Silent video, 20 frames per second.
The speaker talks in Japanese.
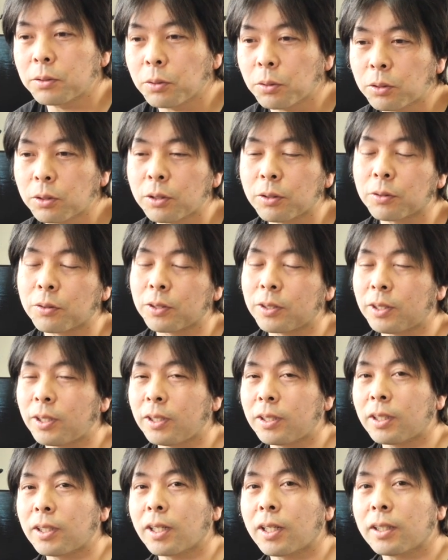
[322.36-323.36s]
すよっていうのを言って
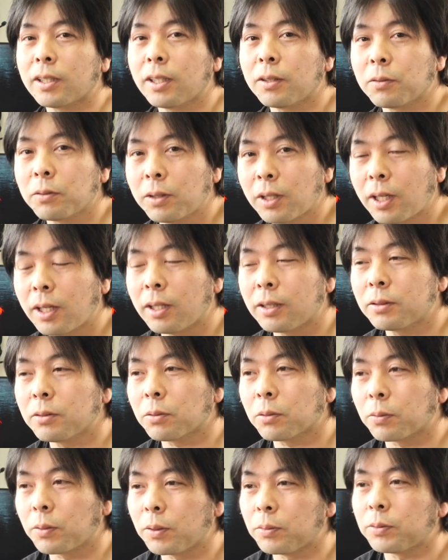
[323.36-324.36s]
いただけたので、
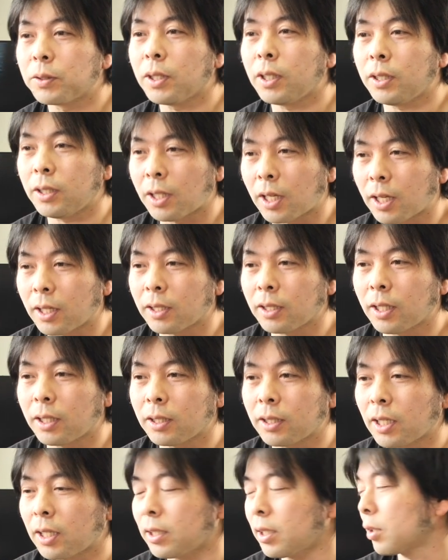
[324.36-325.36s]
ちょっと15でや
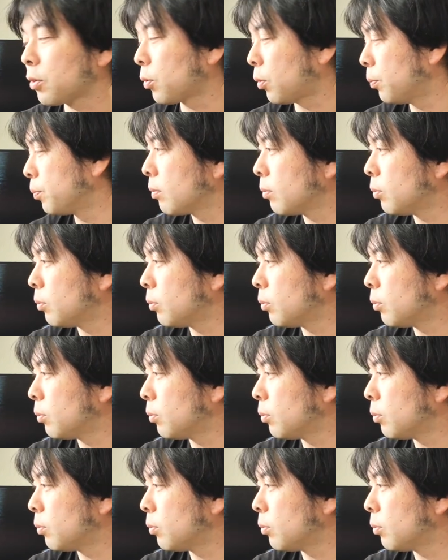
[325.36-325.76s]
りたいなと。